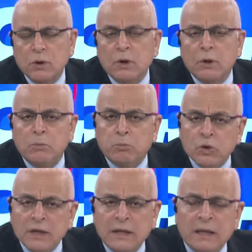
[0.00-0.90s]
Bu
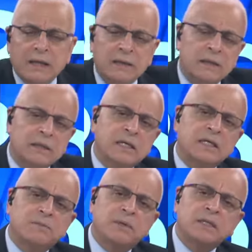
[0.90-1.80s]
illerde de
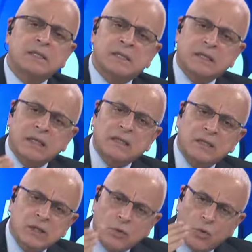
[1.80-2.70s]
seçmenin
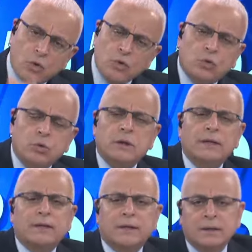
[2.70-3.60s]
stratejik oy
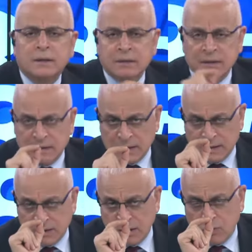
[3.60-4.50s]
kullanarak,
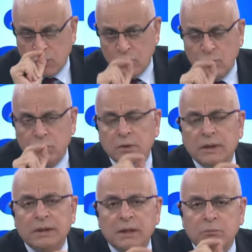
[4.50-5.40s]
stratejik oy
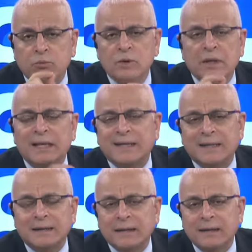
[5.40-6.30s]
kullanarak bu
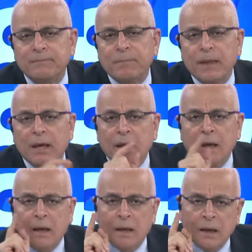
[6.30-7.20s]
illerde de
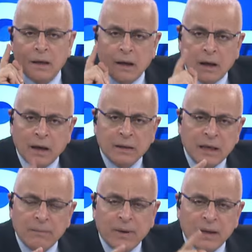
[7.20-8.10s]
e,
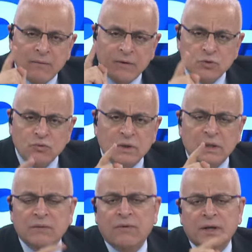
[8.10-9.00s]
AKP'yi ve Cumhur
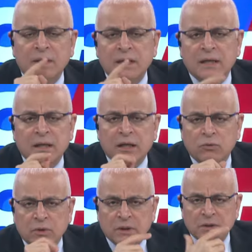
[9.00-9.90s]
İttifakı'nı yenilgiye
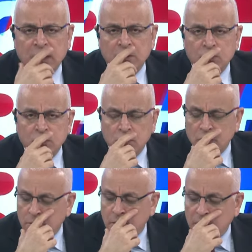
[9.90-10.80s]
uğratacağını düşünüyorum.
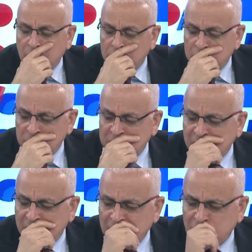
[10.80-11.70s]
Şimdi
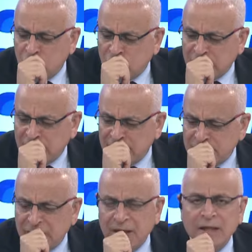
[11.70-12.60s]
CNN Türk'te,
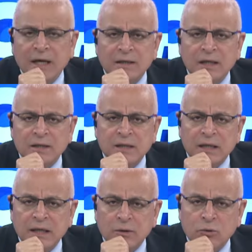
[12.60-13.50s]
CNN, yandaş CNN Türk